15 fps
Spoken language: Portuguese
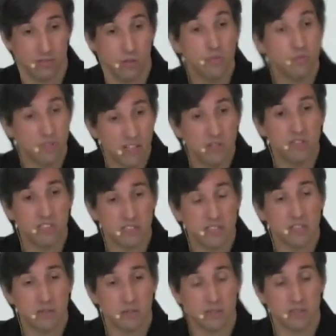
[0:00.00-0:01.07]
o Filho de
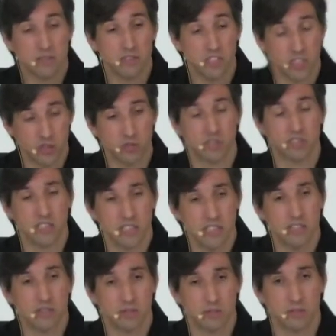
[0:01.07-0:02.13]
Deus, Jesus
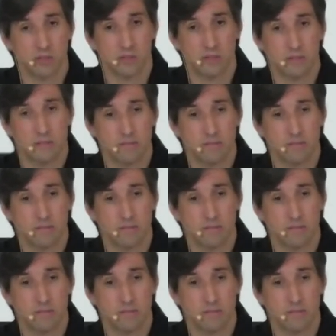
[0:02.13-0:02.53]
Cristo